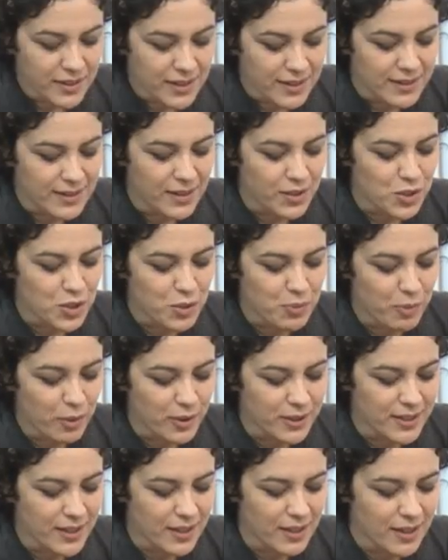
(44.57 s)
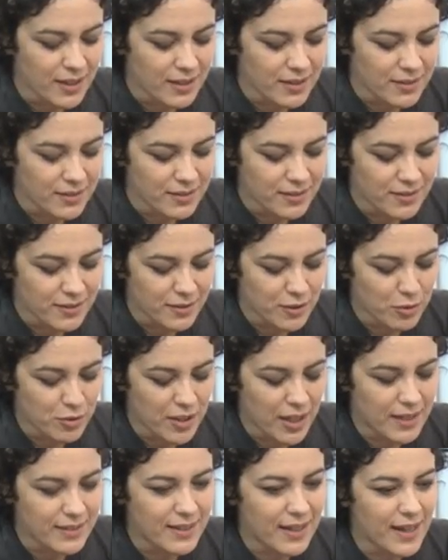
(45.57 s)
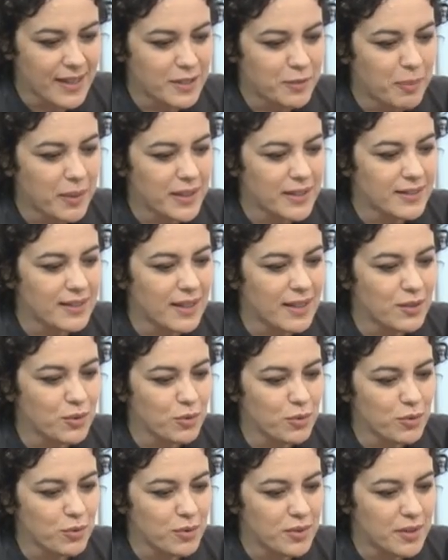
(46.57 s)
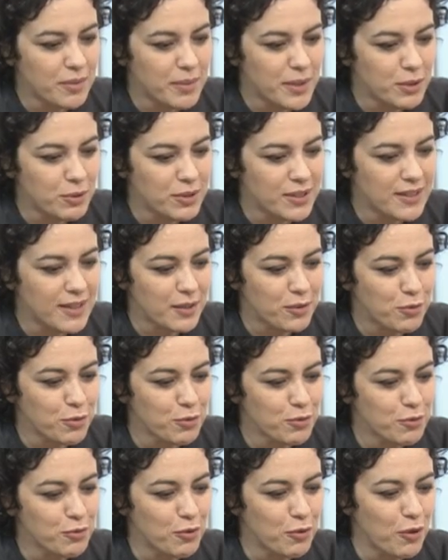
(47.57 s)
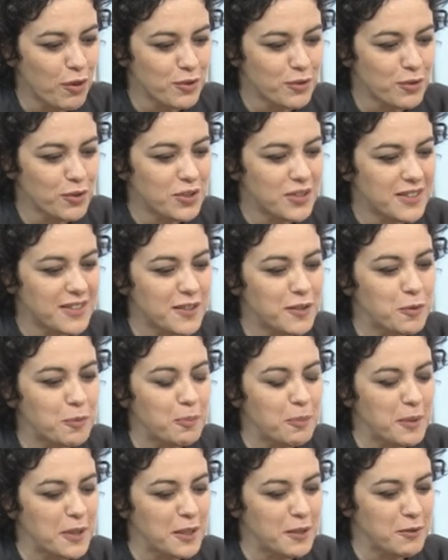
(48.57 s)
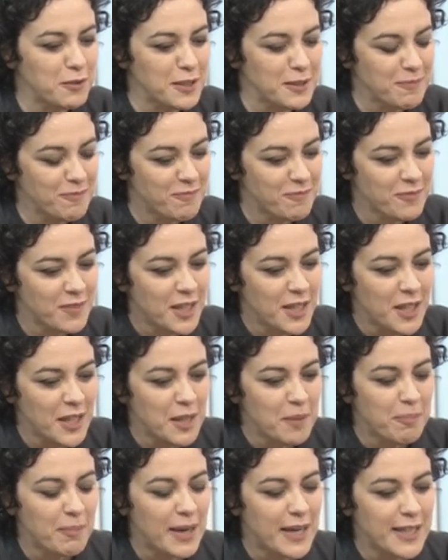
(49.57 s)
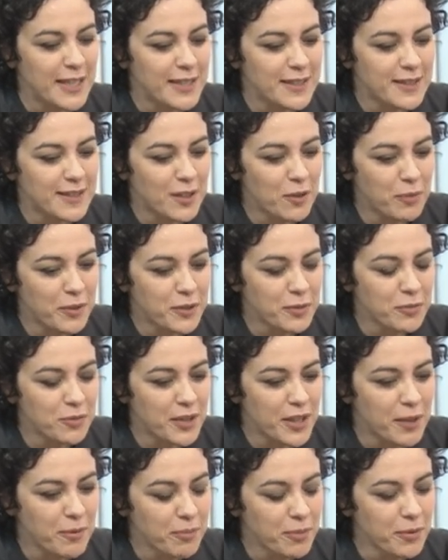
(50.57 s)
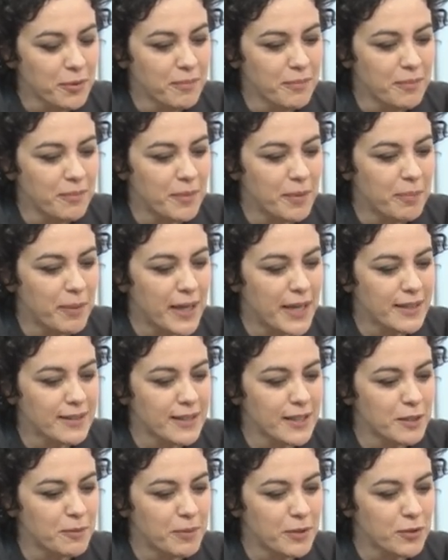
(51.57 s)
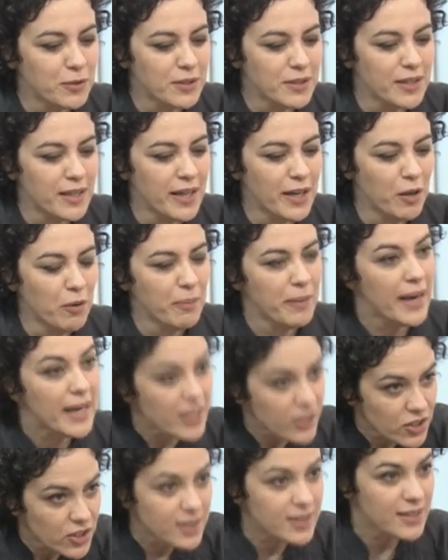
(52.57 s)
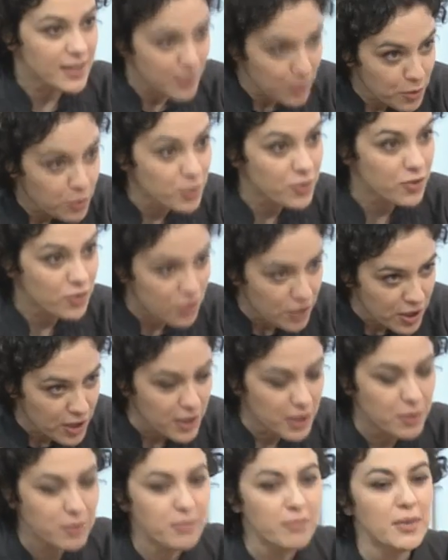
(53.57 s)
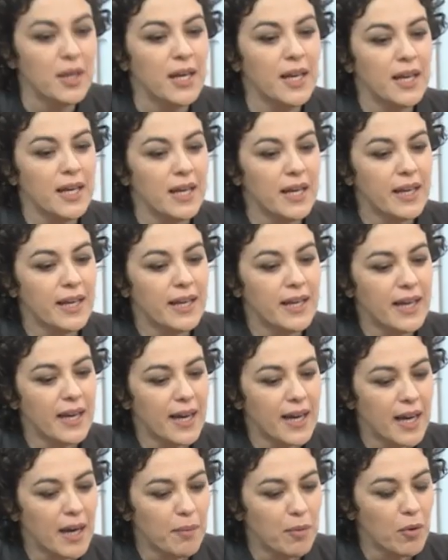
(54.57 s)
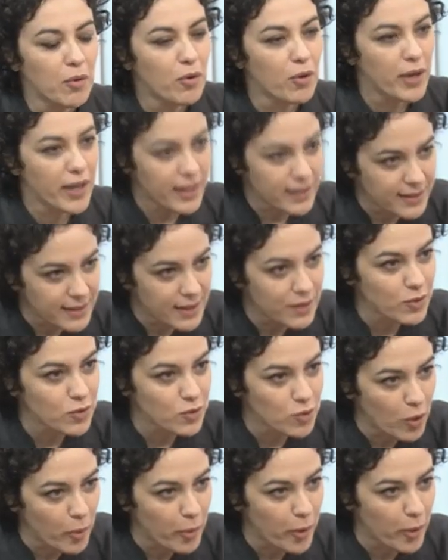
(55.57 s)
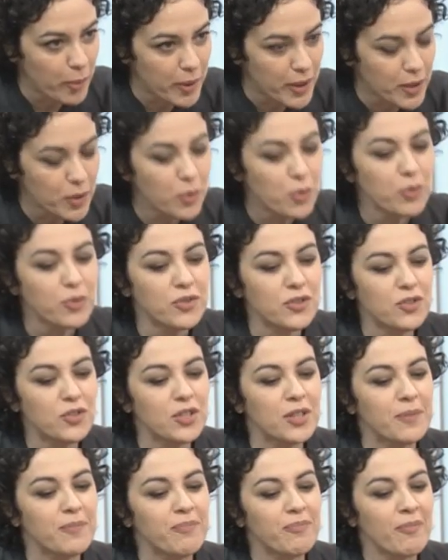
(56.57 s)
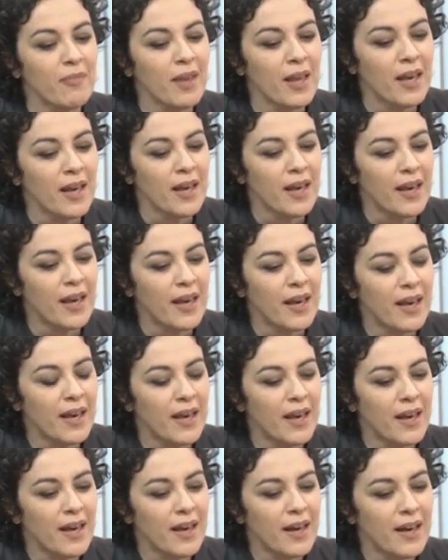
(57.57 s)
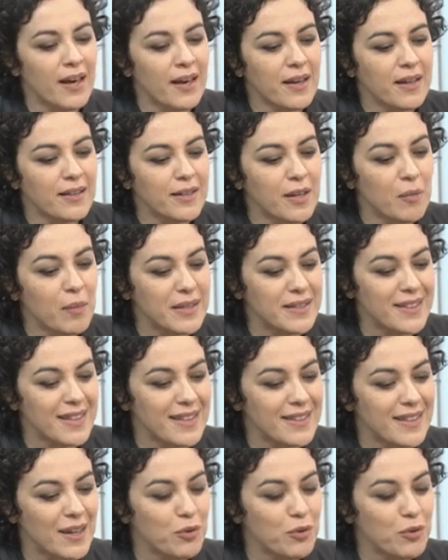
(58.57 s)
assim a gente possa voltar atrás e pensar no, também no estatuto do nosso desespero, né? Mas, ao mesmo tempo, me parece que as pessoas que realmente se angustiam e que acabam conhecendo a sua própria angústia, é, que tem uma certa